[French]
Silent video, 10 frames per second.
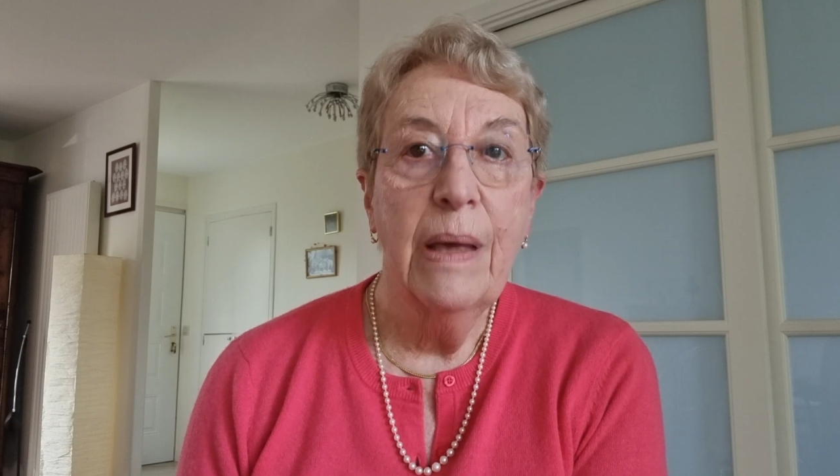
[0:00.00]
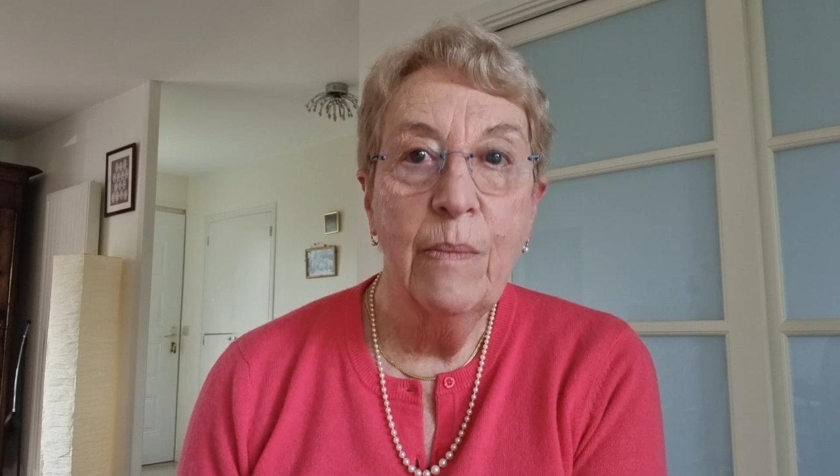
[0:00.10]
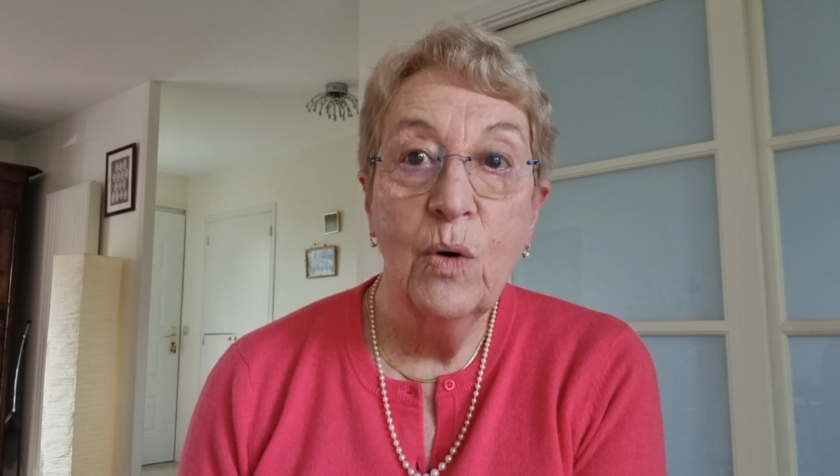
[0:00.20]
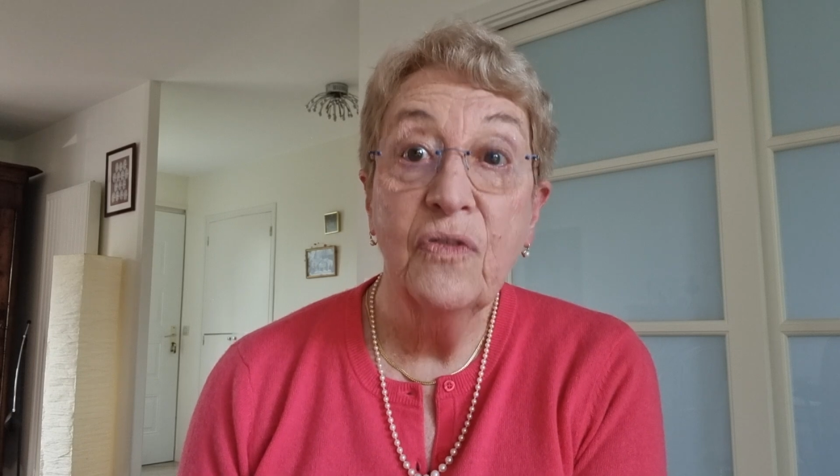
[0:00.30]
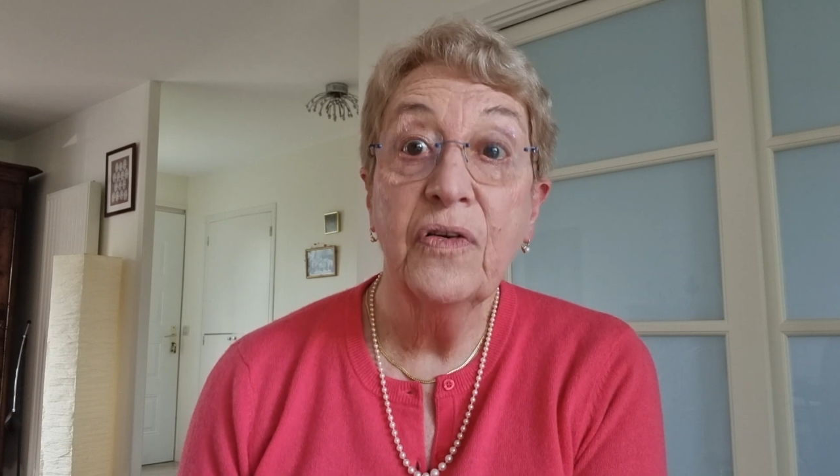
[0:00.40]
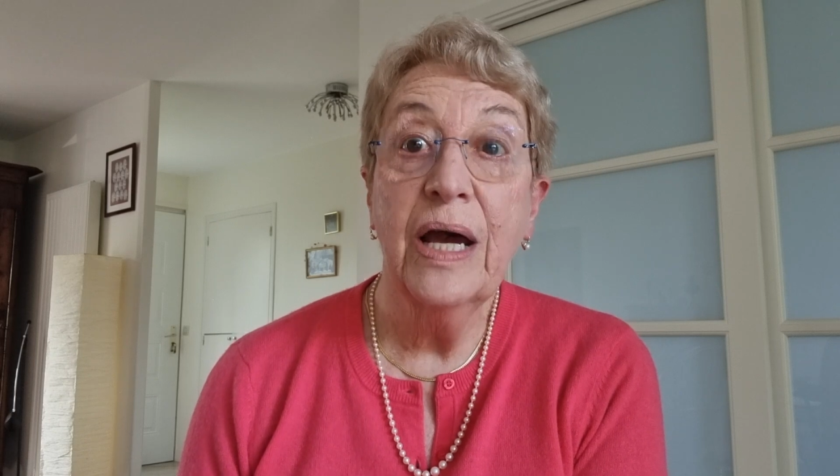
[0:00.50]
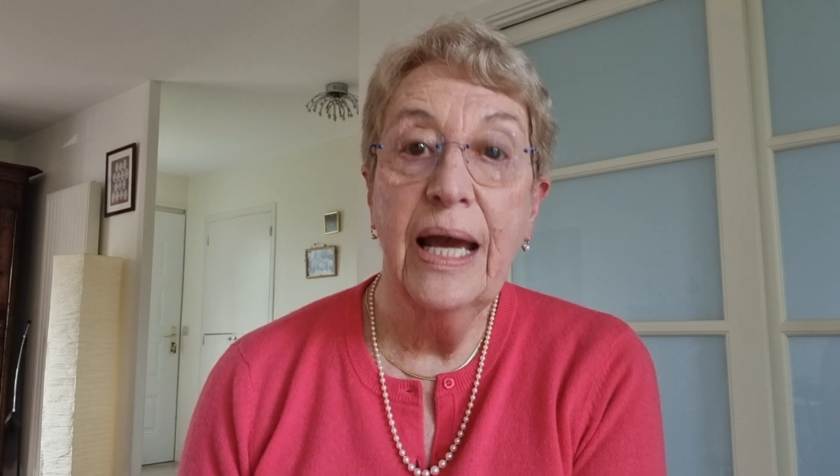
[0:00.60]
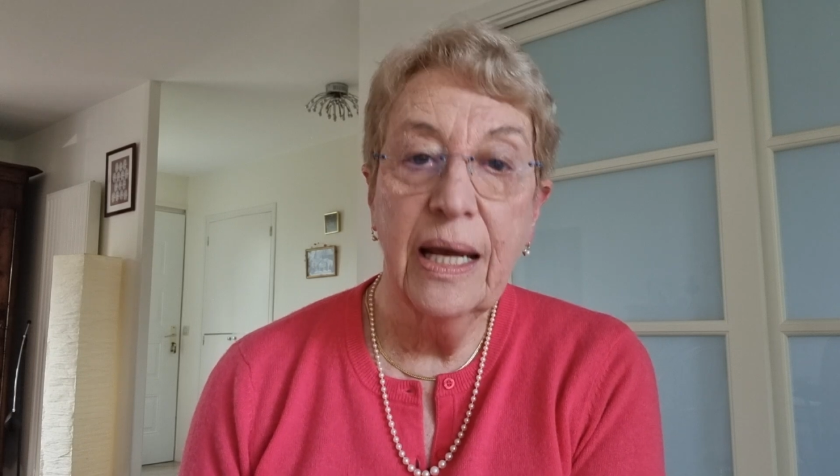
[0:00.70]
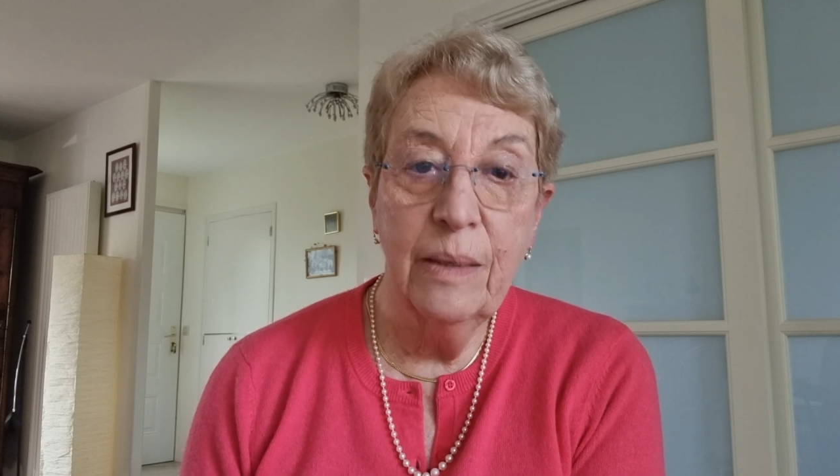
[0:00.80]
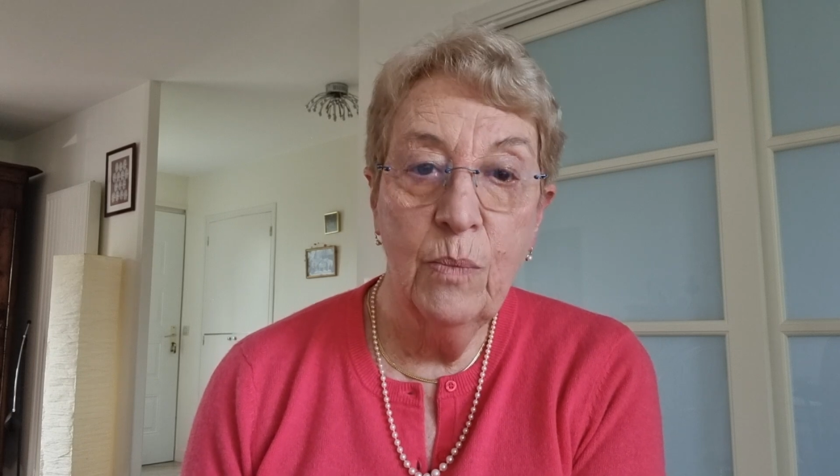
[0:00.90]
Mais mon
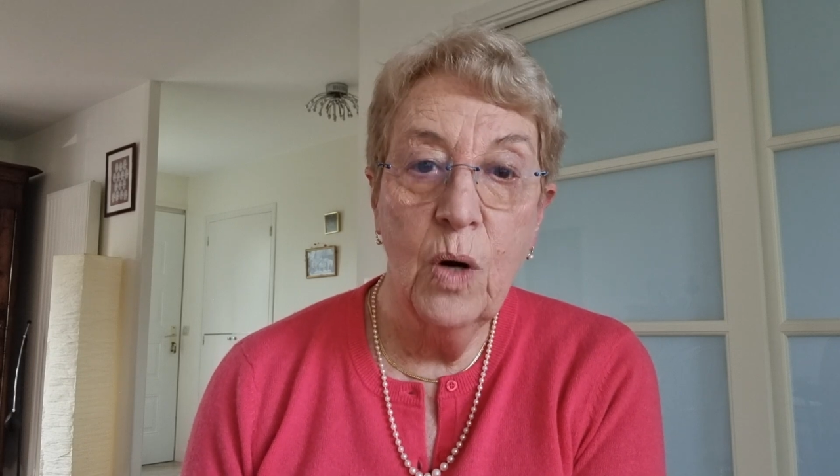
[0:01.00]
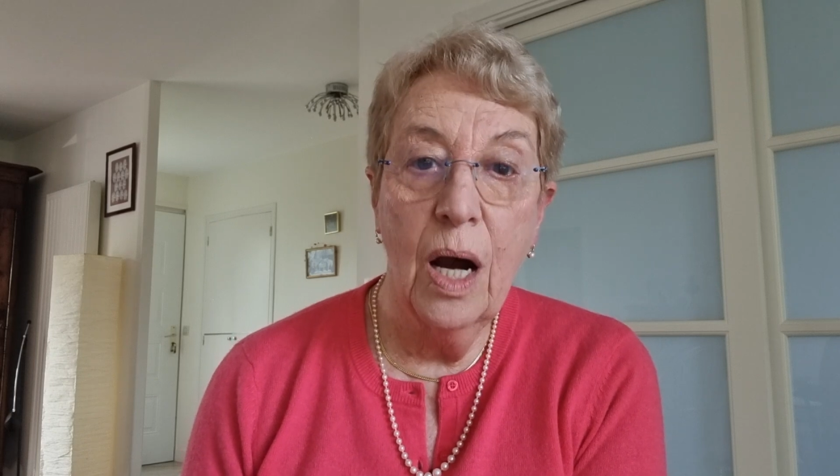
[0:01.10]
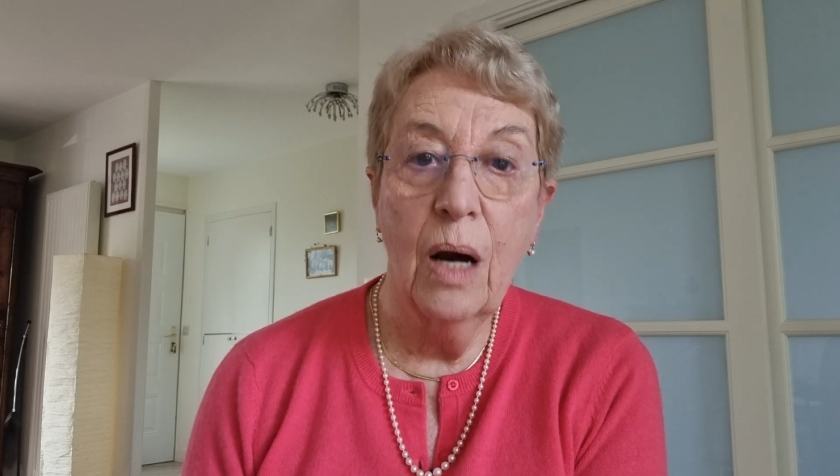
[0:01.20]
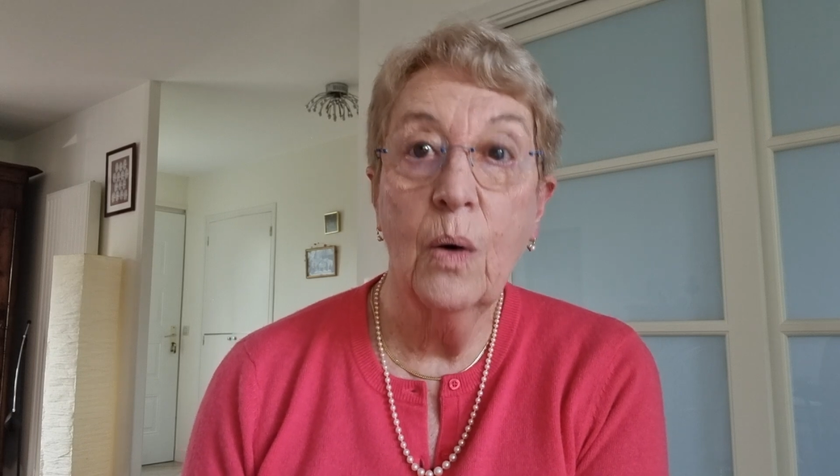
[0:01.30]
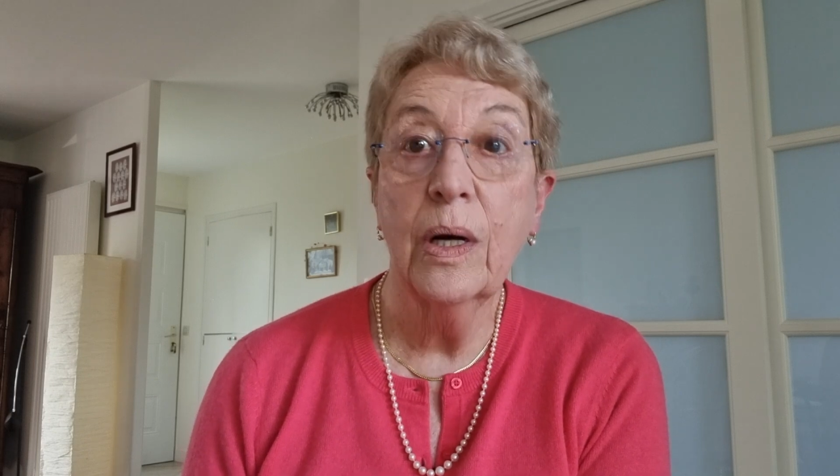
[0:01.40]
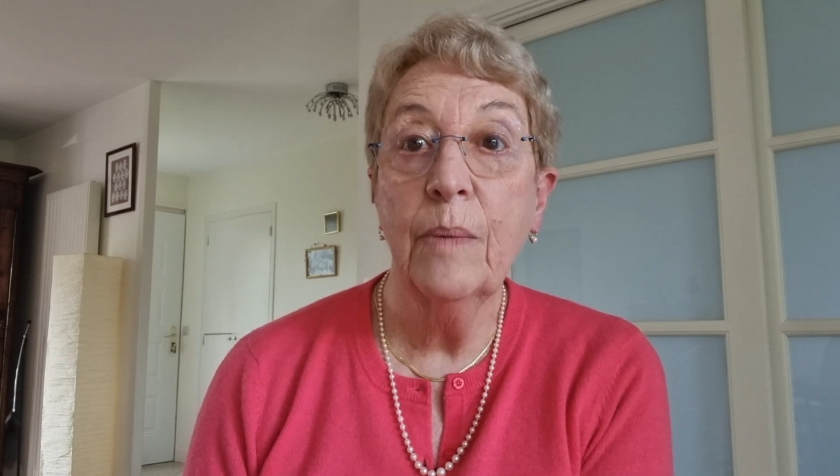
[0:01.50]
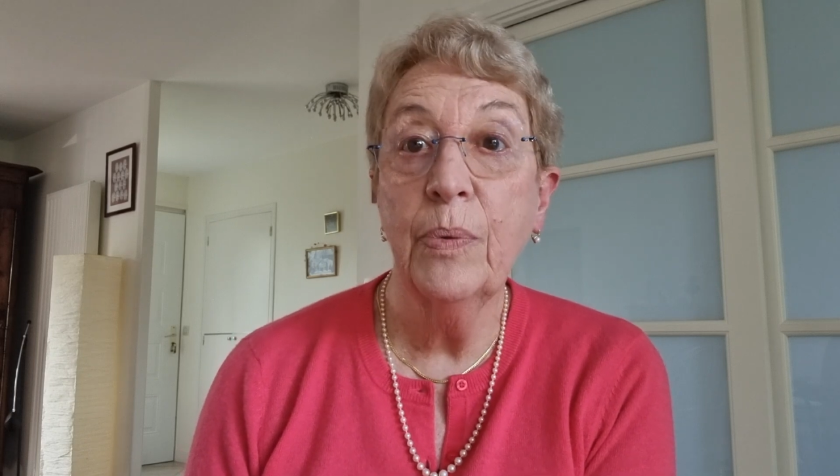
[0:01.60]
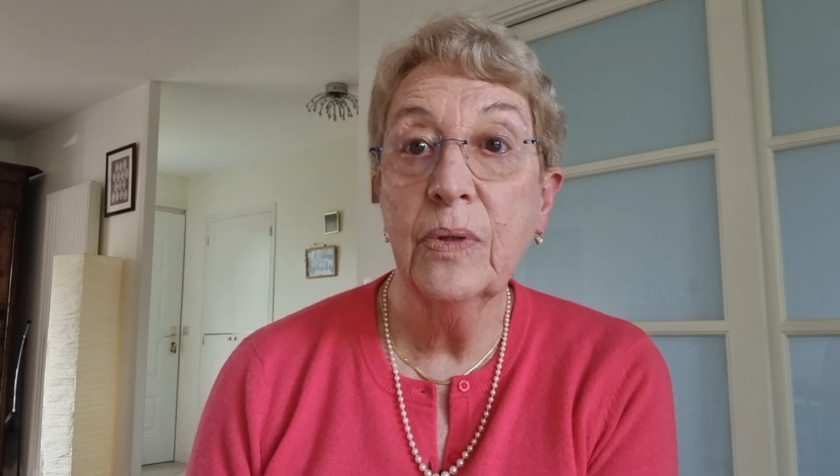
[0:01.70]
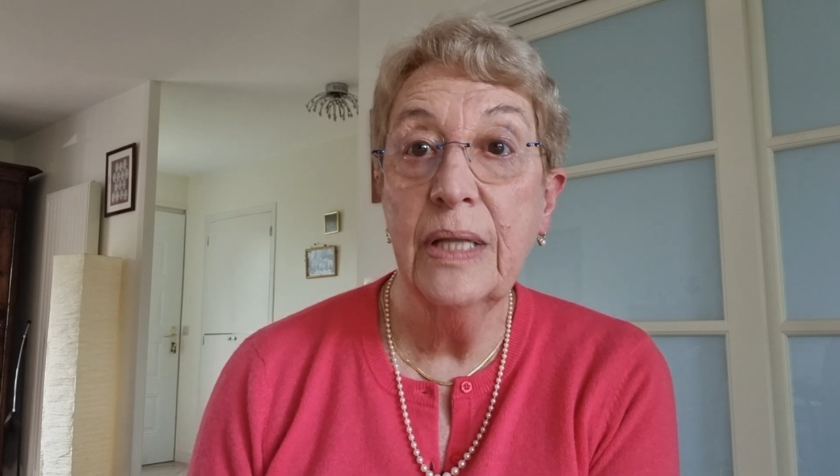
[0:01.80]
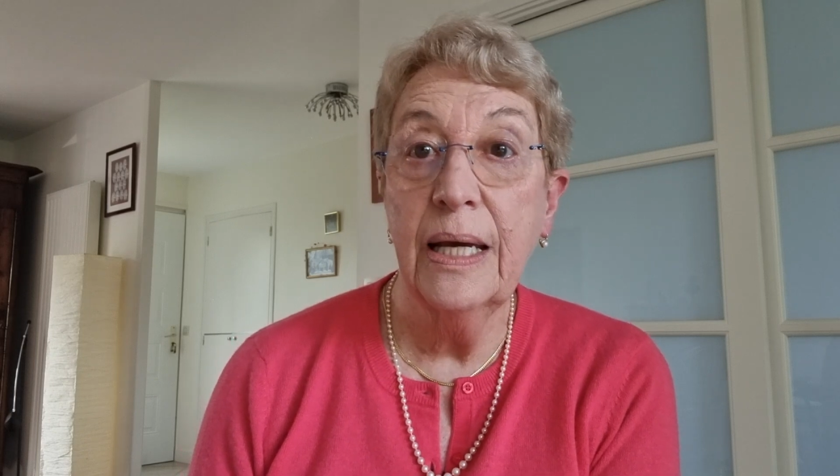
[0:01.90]
frère et moi, on
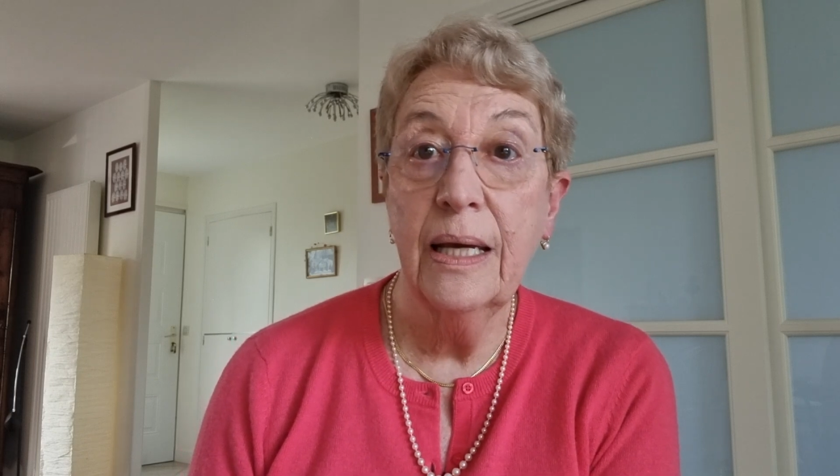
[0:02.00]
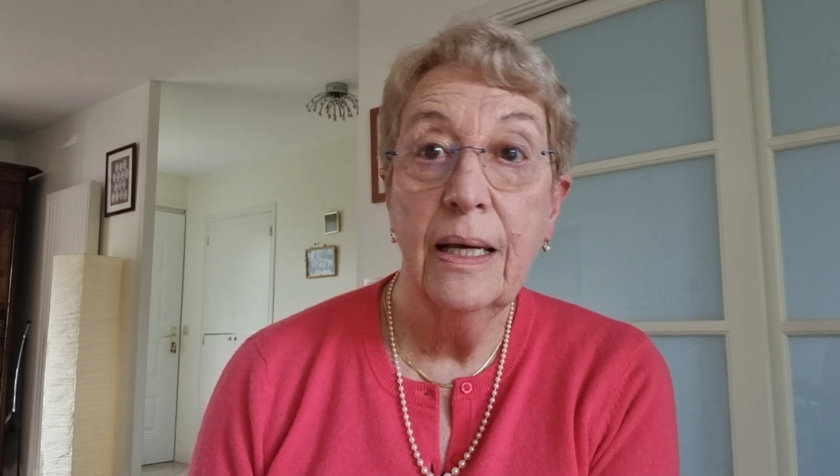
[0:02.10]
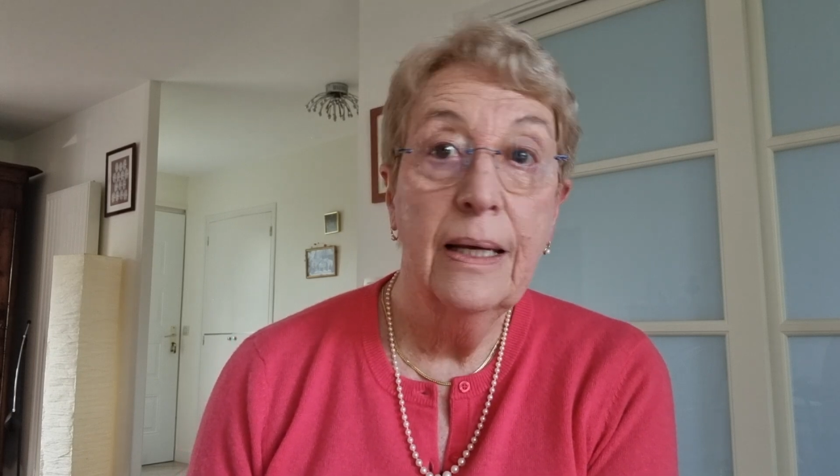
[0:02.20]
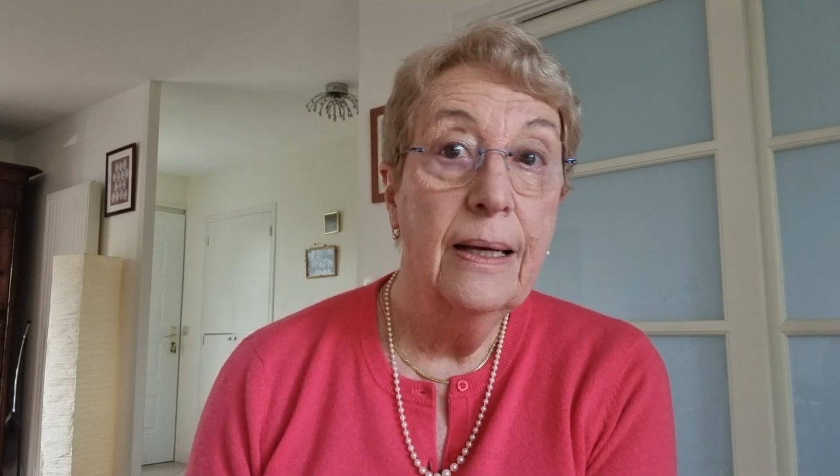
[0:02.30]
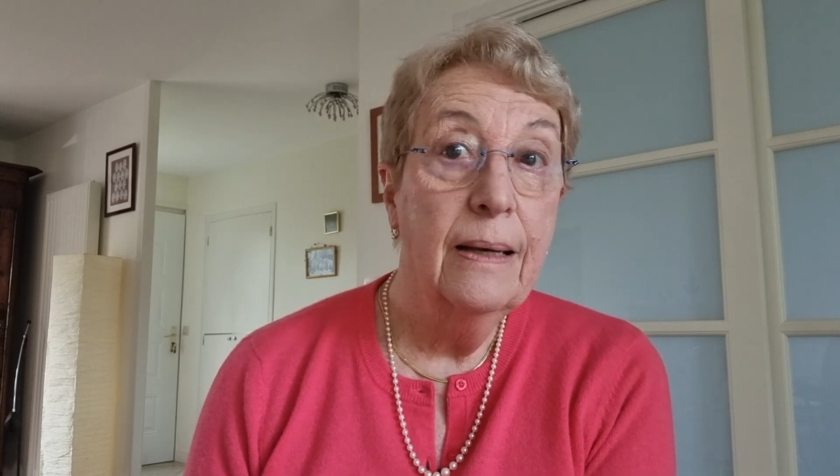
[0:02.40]
répondait